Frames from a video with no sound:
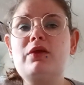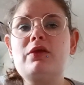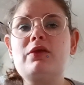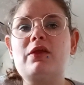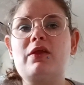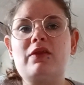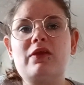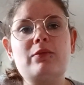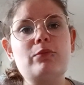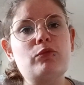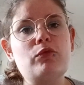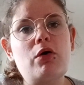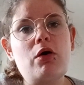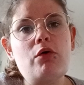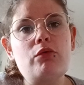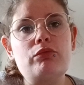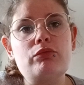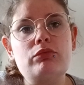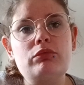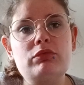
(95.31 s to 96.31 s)
Hein. Il y a des
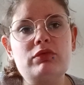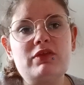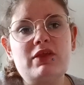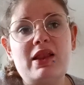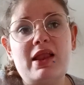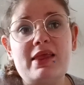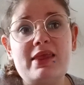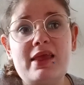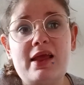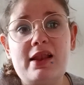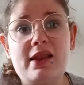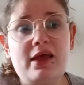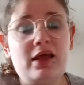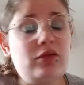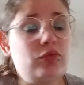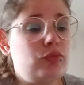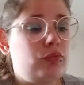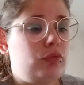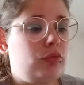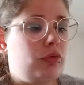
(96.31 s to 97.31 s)
mois où, c'est la
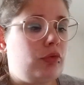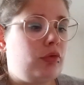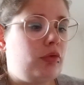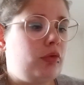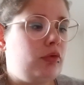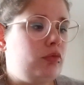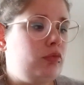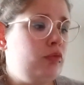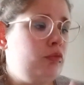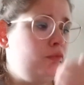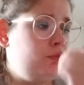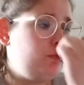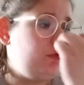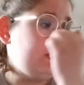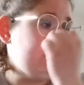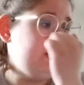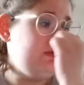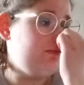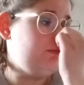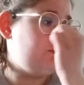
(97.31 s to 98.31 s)
galère. Donc, donc
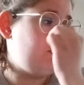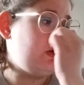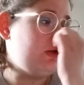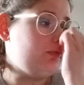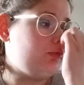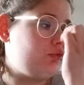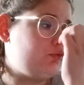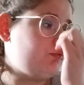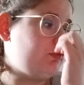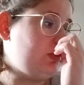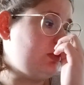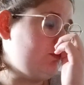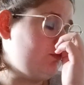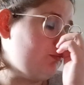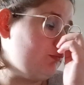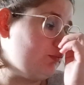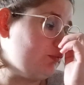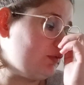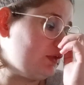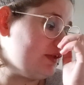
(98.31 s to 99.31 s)
voilà, voilà, je voulais
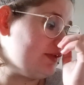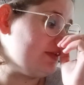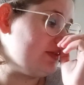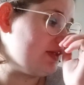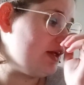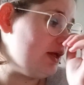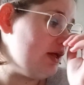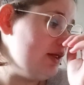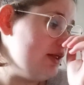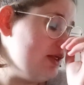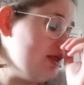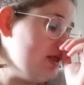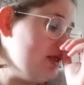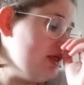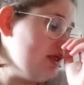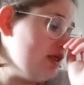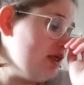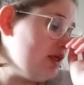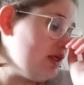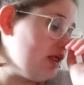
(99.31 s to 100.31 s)
vous montrer ça.
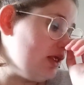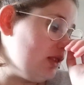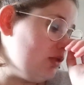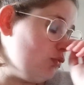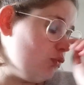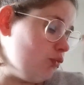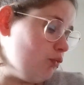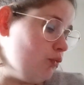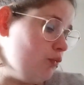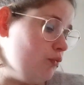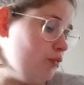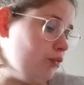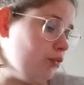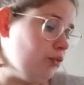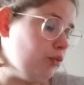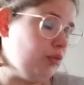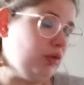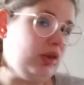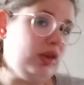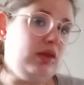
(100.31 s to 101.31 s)
Et du coup, vous
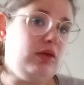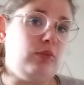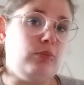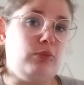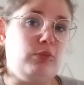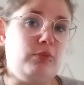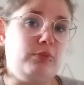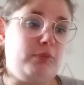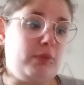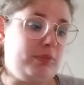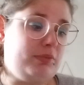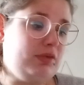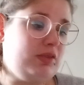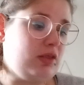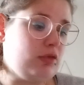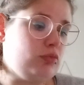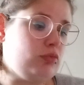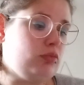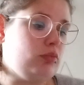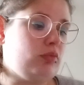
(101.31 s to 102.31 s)
donner ma
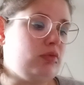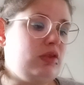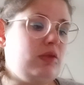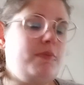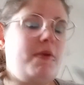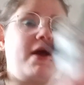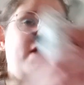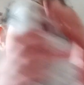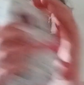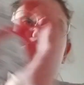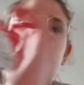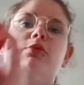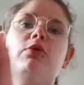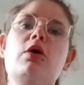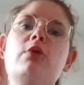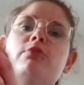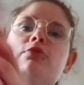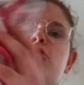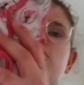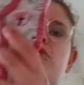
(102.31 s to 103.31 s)
petite astuce. Donc c'est par
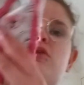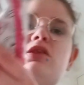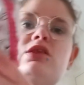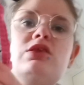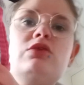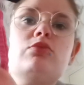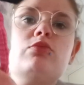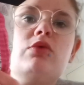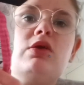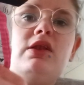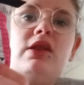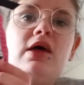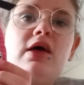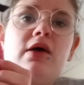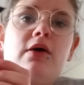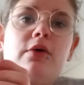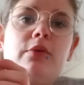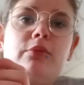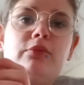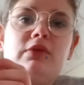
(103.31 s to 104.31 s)
exemple comme ceci. Donc
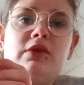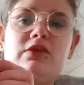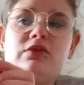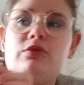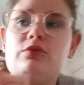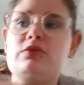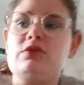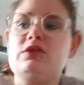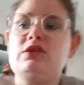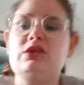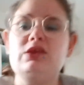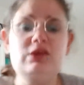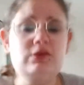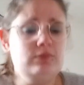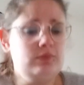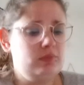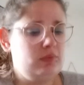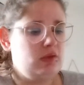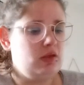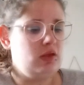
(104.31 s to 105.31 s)
là, on a ceci.